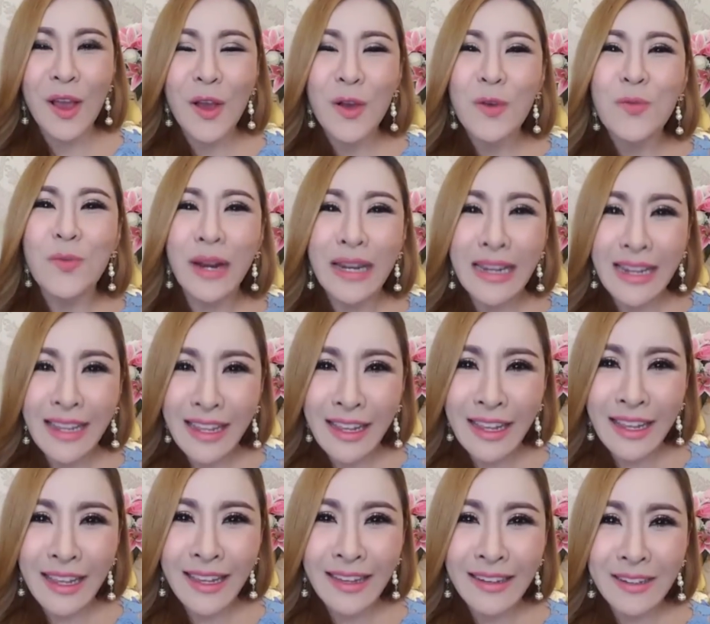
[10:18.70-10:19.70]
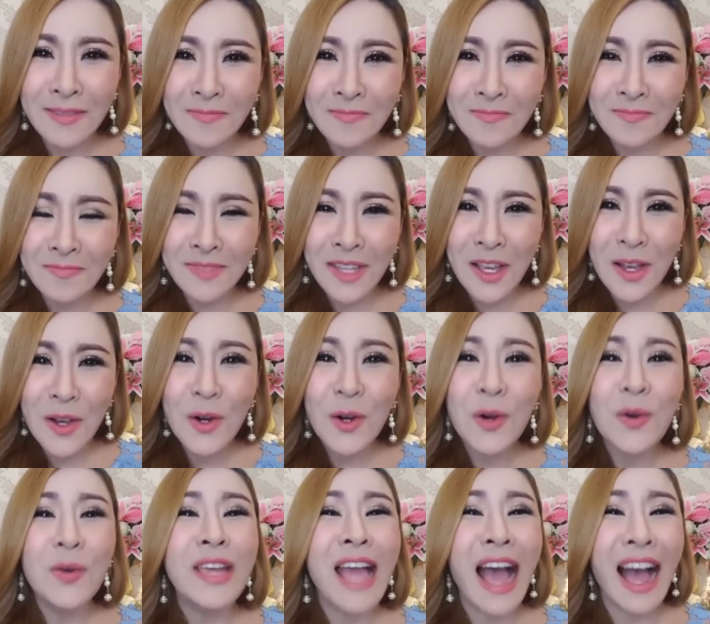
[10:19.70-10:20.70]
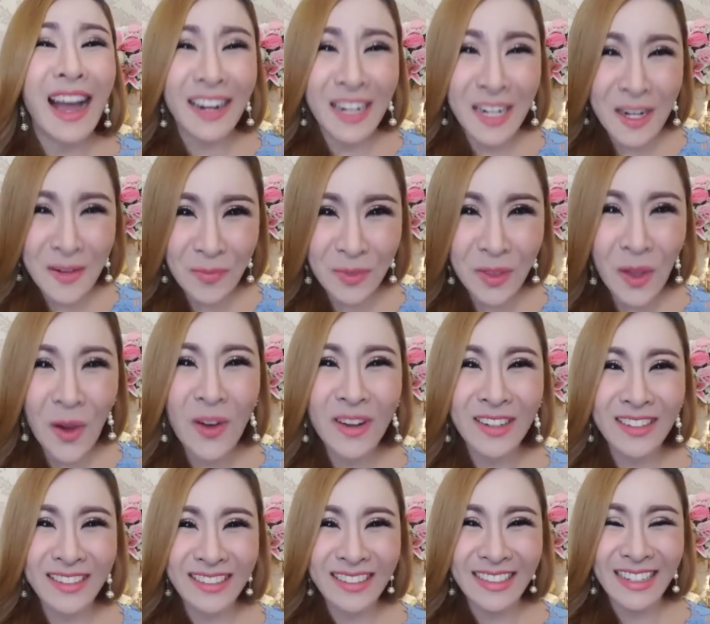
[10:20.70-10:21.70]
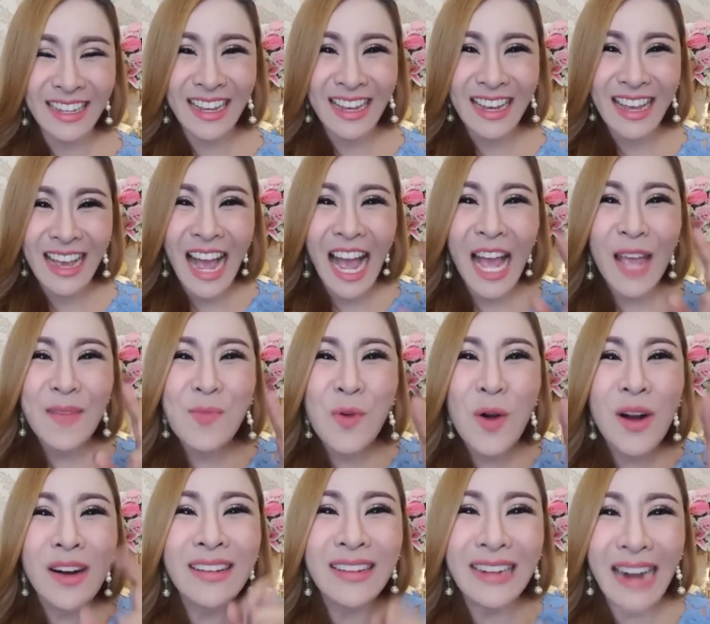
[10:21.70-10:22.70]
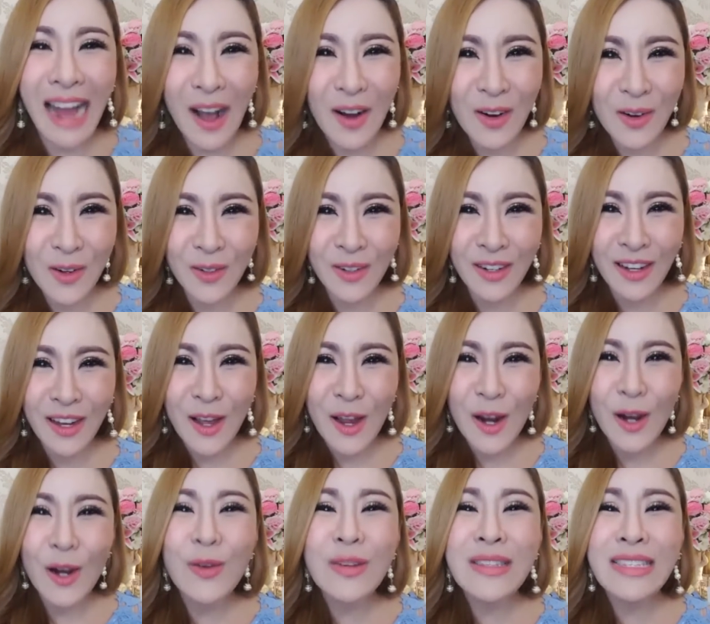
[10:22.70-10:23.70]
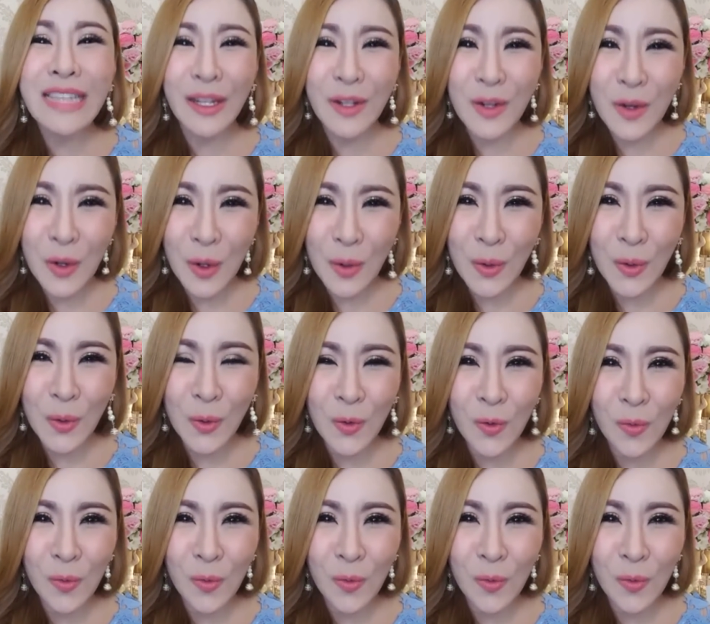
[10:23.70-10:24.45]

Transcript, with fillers: วันนี้ครูอยากเริ่มต้นให้พวกเราลูกศิษย์ครู